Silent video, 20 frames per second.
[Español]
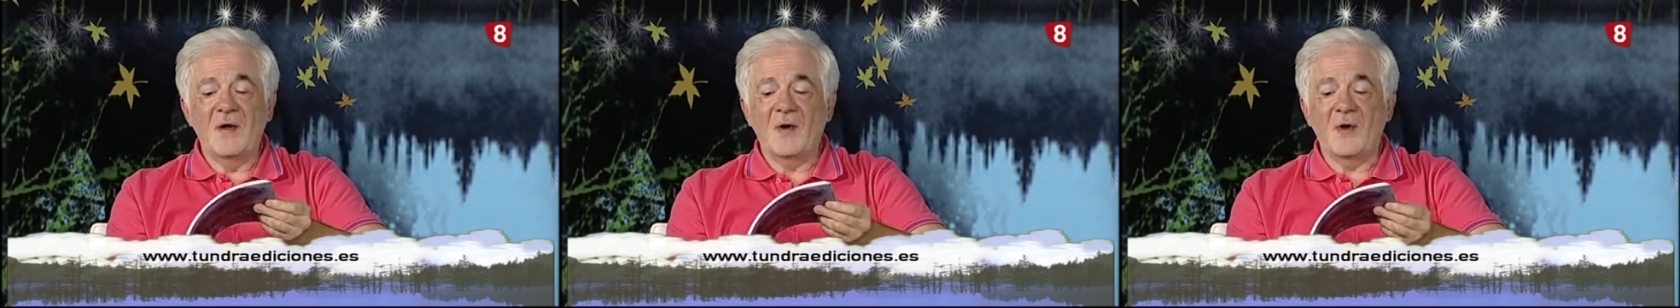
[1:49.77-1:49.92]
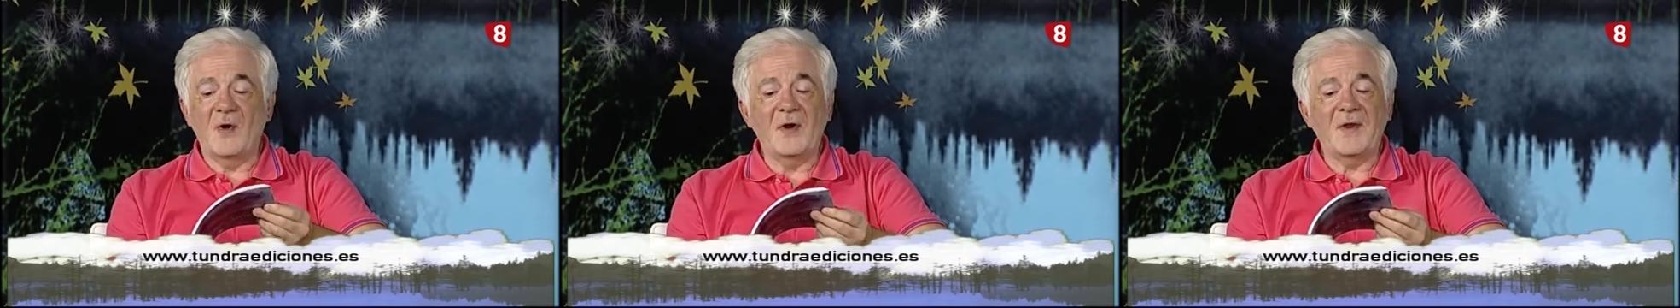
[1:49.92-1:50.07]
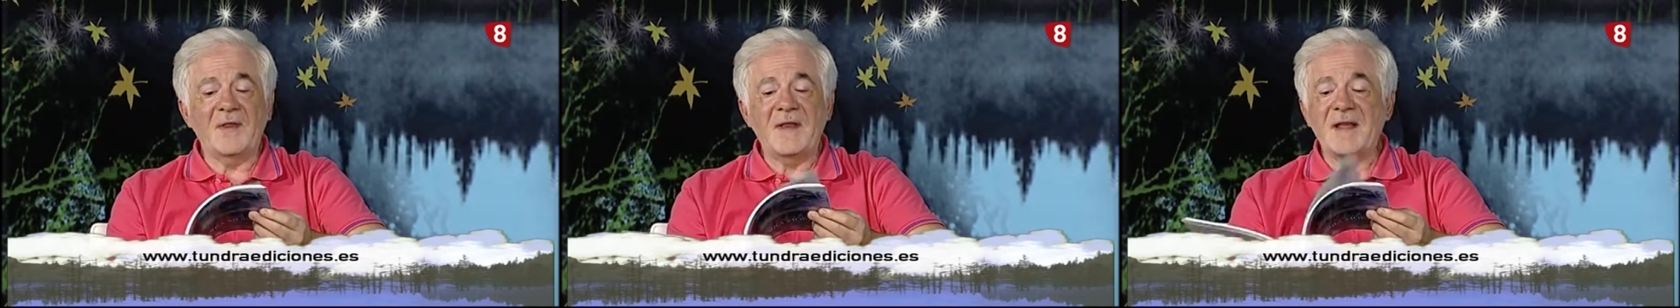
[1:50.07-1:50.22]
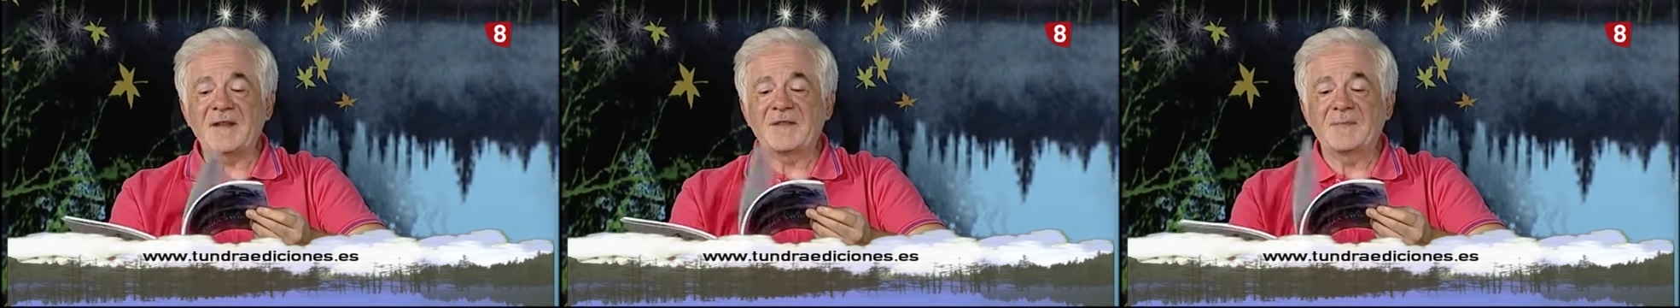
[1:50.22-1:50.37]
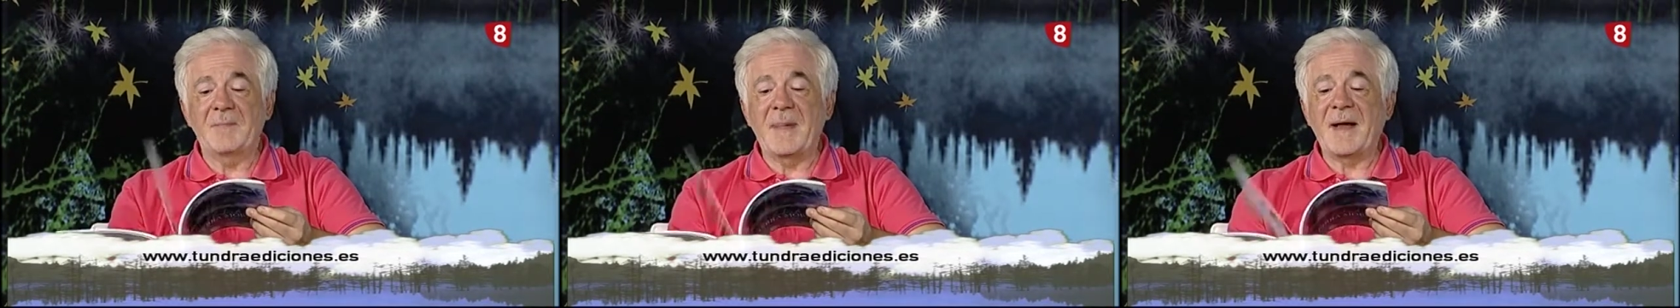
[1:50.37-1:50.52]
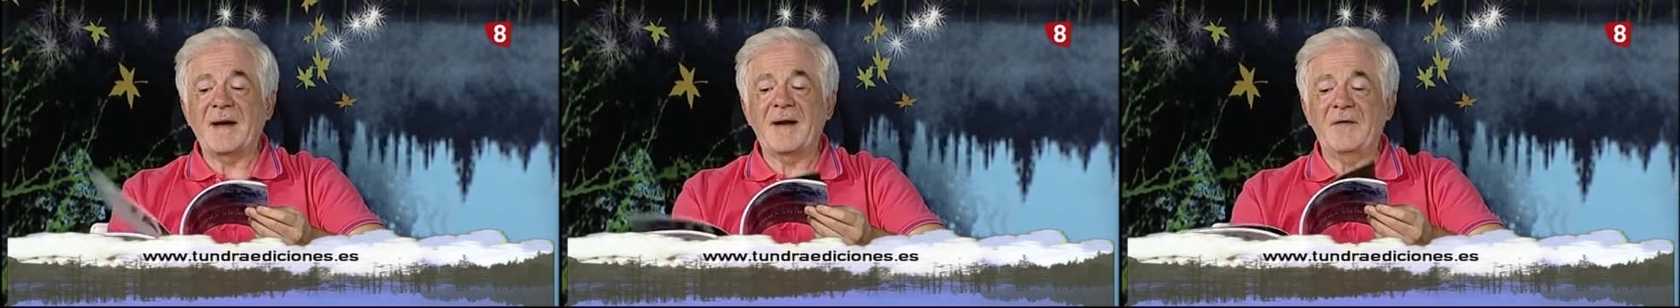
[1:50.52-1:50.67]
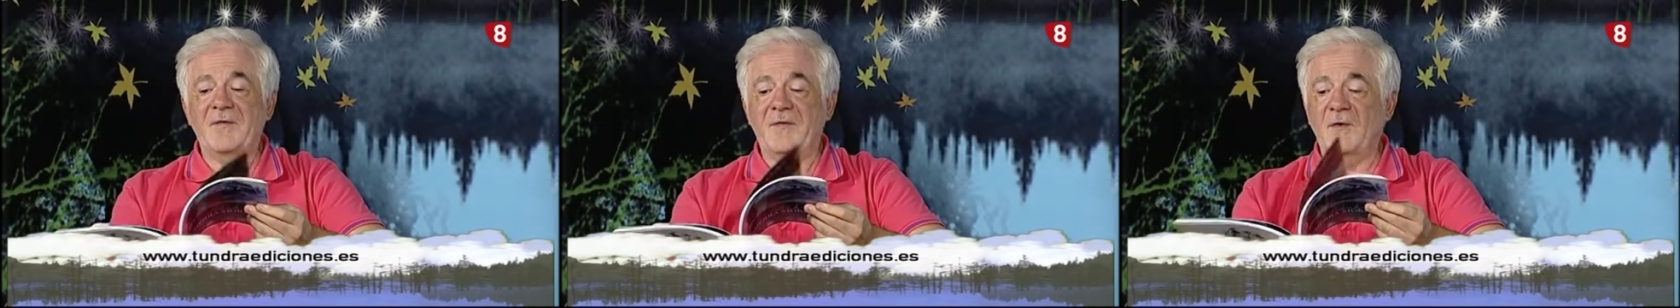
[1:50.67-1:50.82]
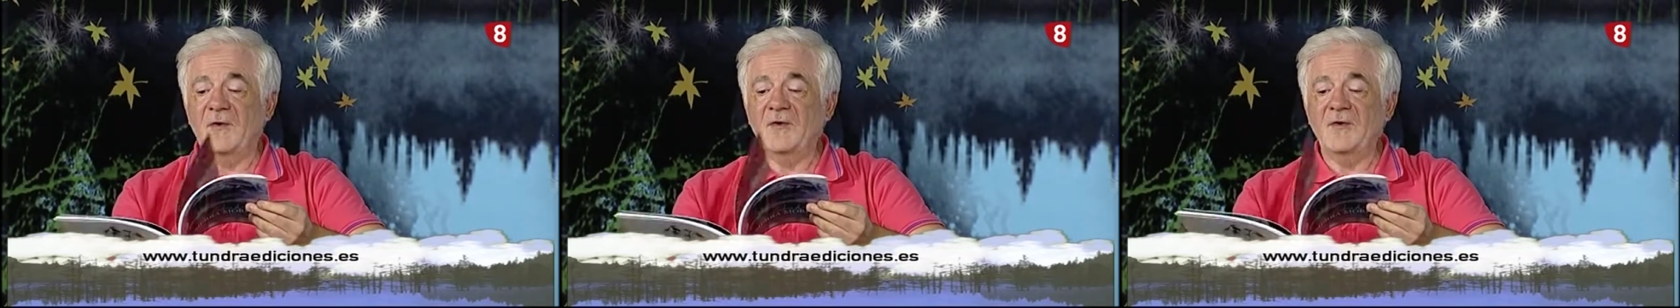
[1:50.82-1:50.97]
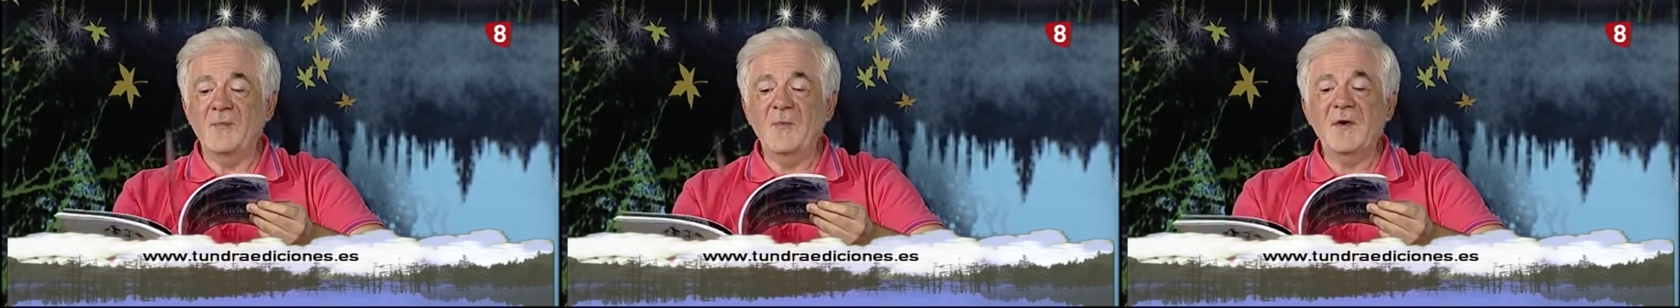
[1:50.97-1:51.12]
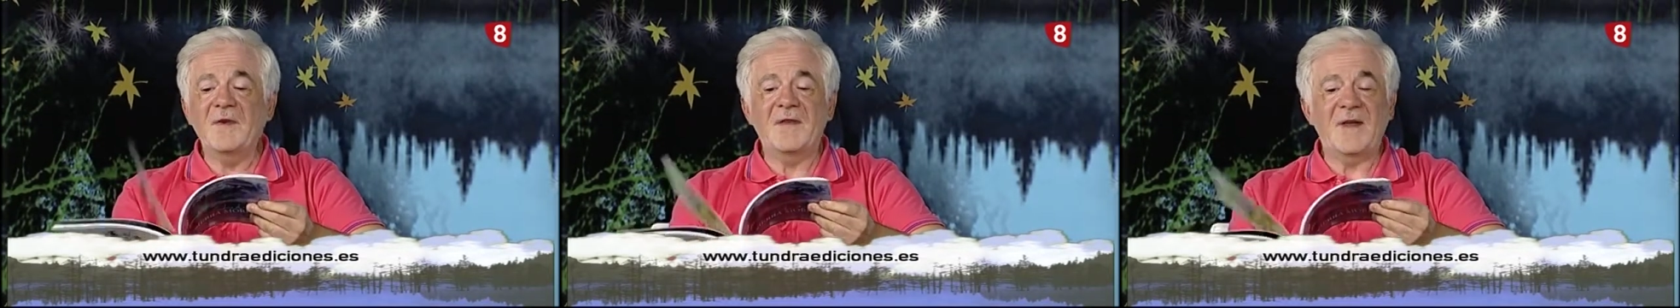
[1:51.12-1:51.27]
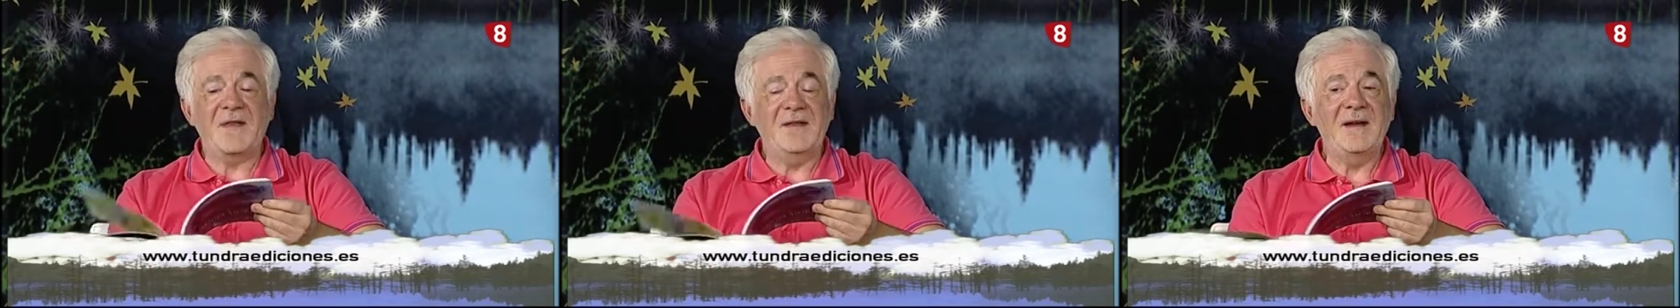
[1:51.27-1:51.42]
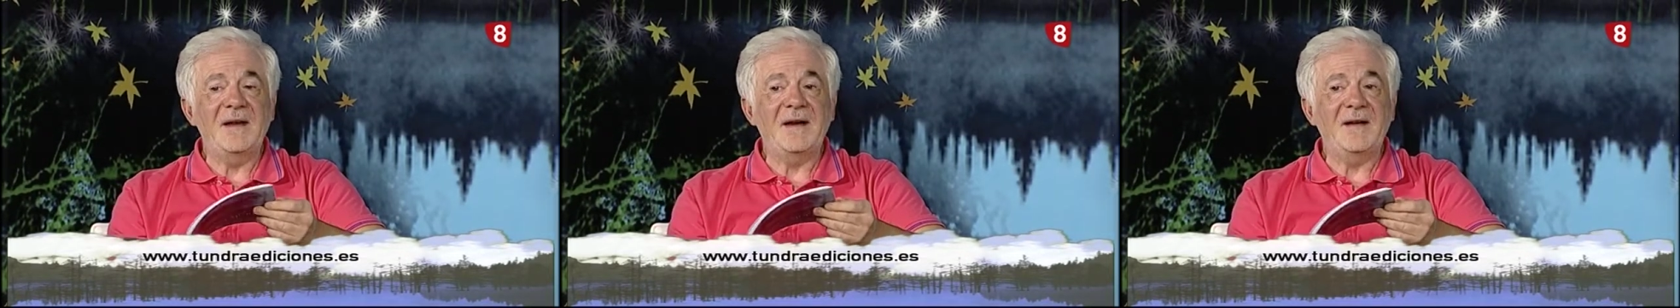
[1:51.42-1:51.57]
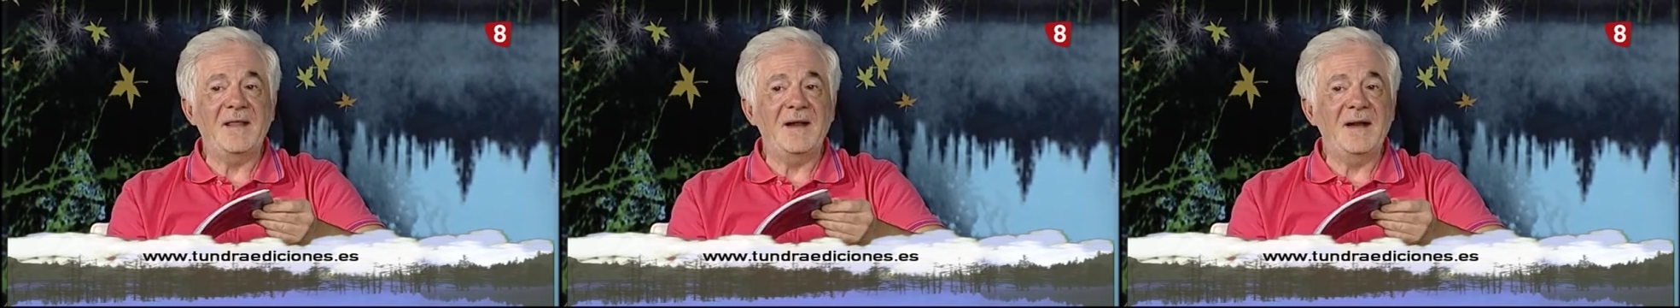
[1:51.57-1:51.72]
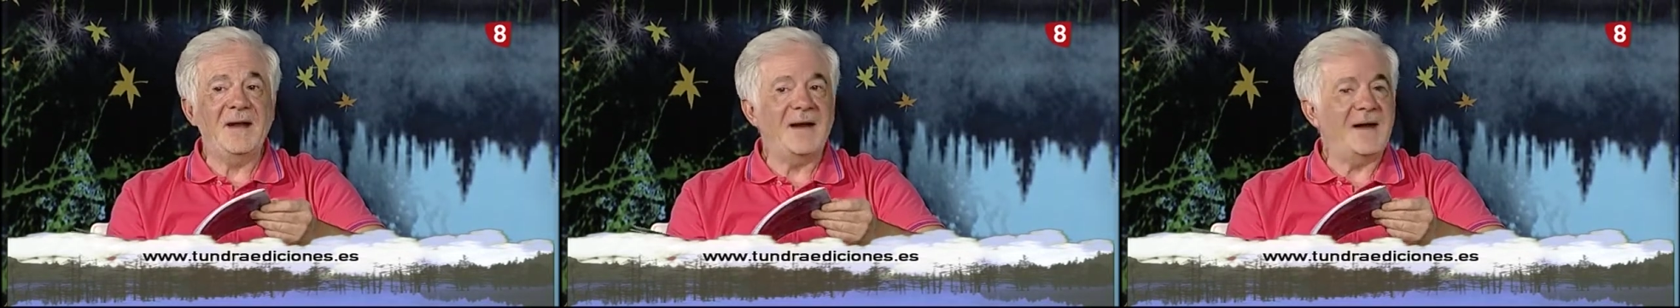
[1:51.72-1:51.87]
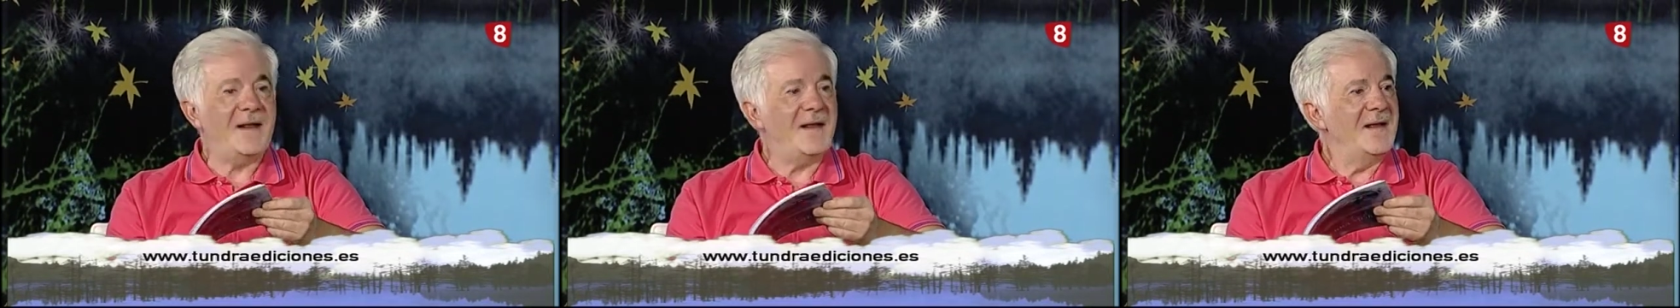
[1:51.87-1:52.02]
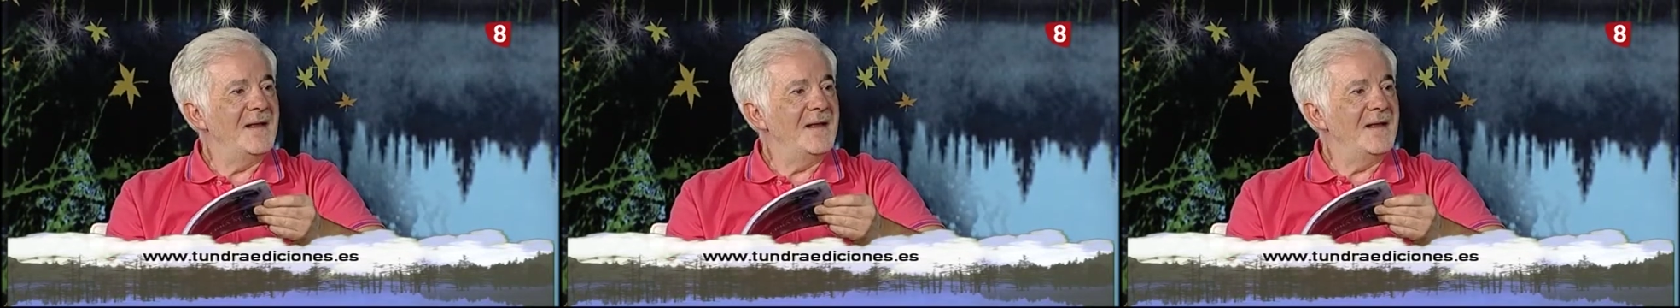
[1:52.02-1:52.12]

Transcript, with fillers: cortas, párrafos muy fáciles de leer,